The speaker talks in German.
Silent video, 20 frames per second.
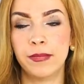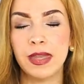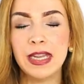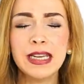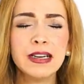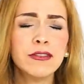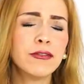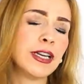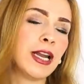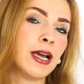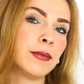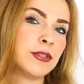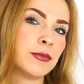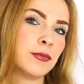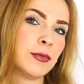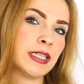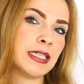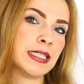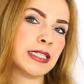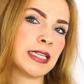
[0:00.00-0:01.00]
Irgendwann habe ich
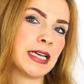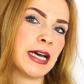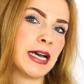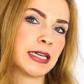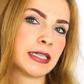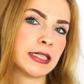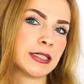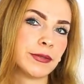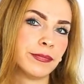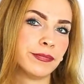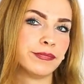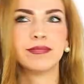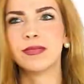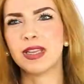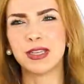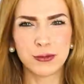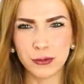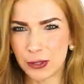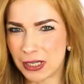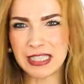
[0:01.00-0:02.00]
mir gesagt,
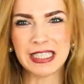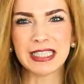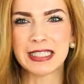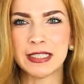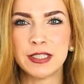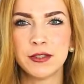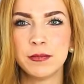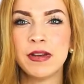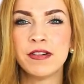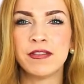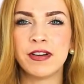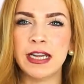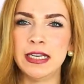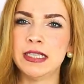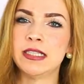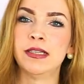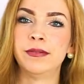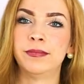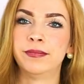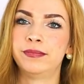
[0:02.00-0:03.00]
so geht das nicht mehr
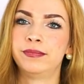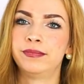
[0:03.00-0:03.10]
weiter.